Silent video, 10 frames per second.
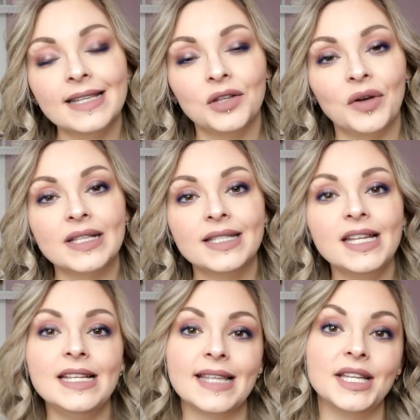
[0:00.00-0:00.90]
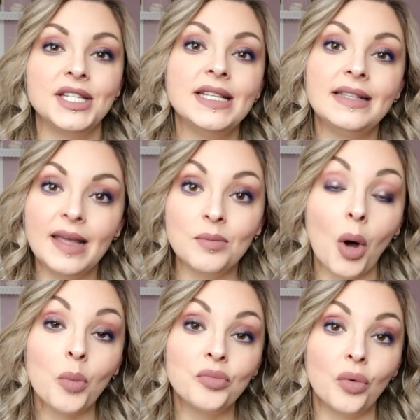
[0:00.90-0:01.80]
cette fois-ci il s'agit
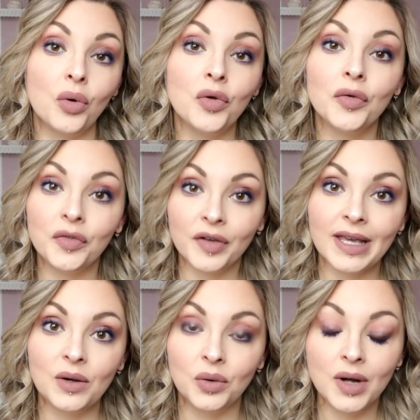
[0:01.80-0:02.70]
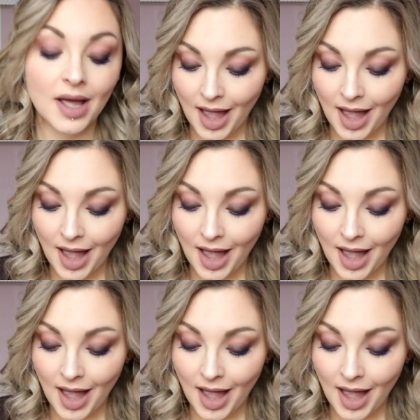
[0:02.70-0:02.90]
d'aimants pour le frigo.